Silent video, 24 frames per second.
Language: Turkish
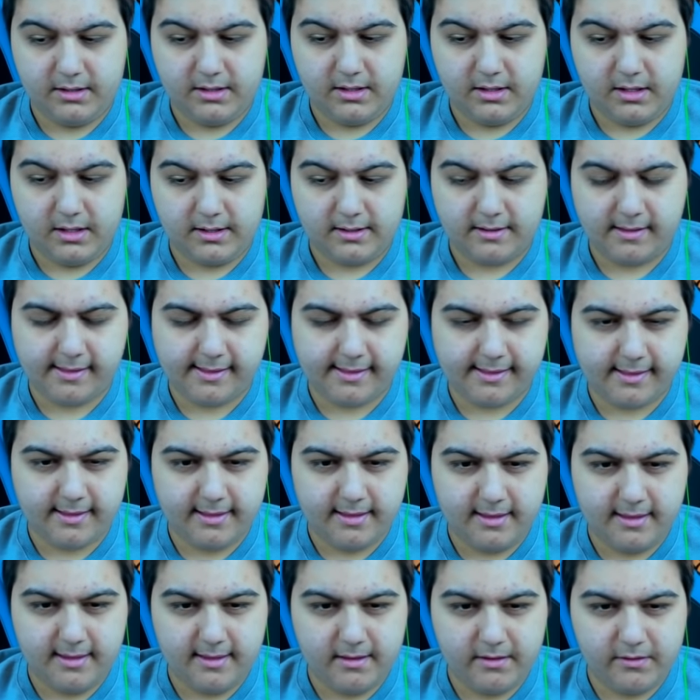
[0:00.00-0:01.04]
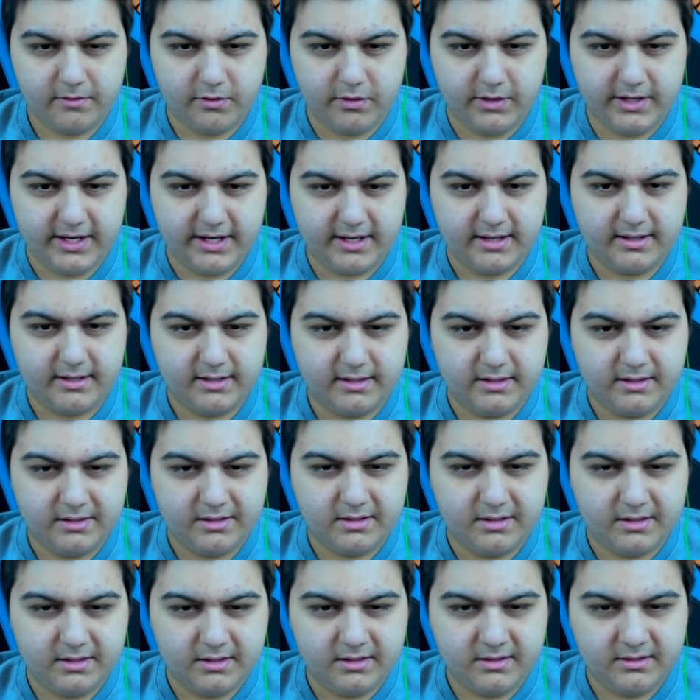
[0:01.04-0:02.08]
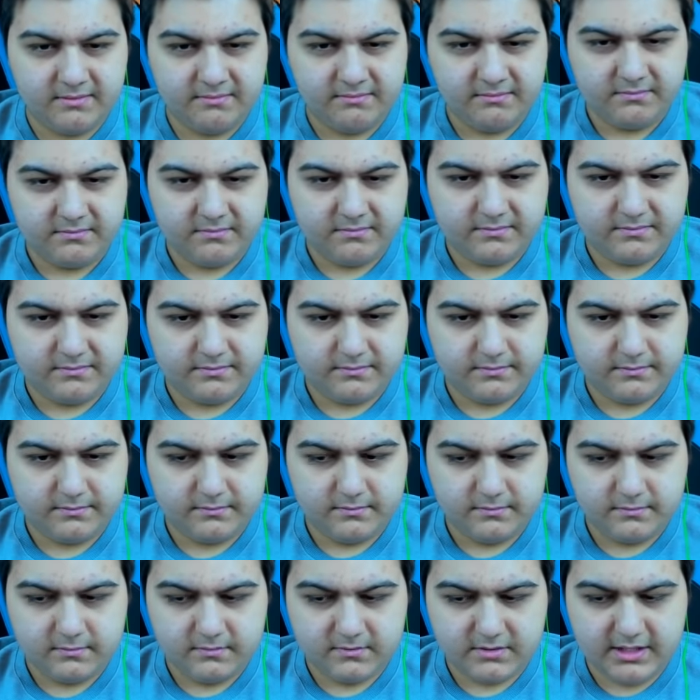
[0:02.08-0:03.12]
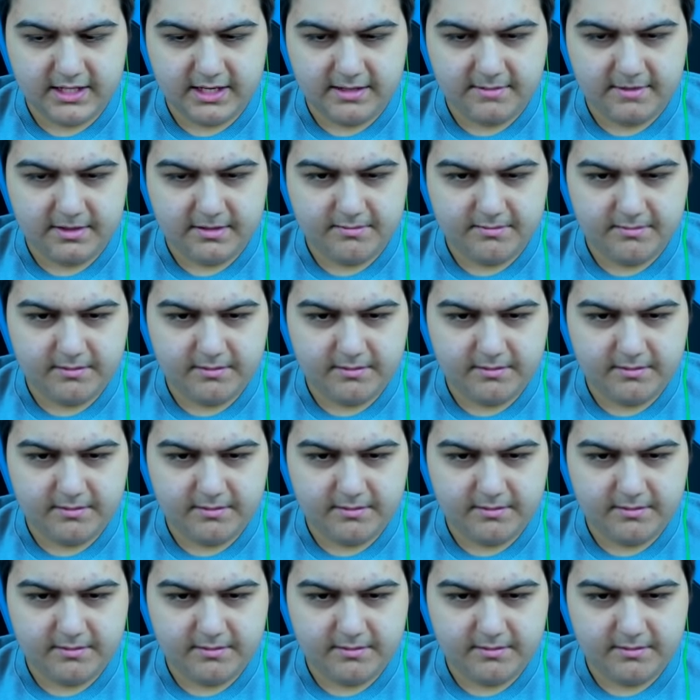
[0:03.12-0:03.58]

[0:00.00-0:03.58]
Söyleyeyim mi abi? Söyle. 1. Tamam.